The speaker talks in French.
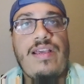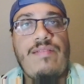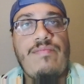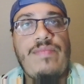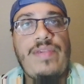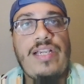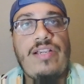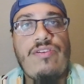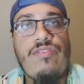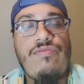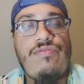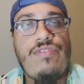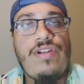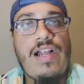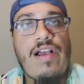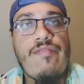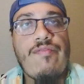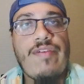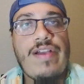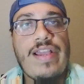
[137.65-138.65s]
mais que vous
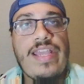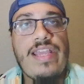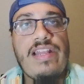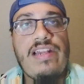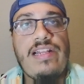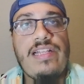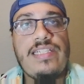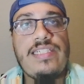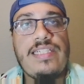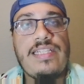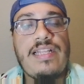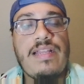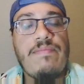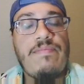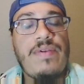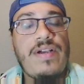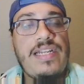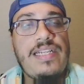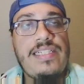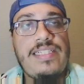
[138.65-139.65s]
la voyez, n'hésitez
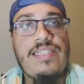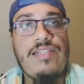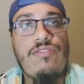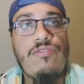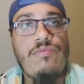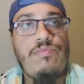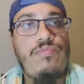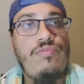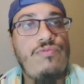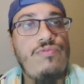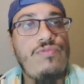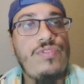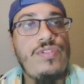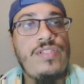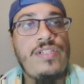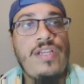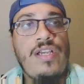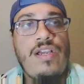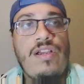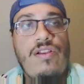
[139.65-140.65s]
pas à laisser le
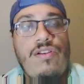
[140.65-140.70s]
pouce,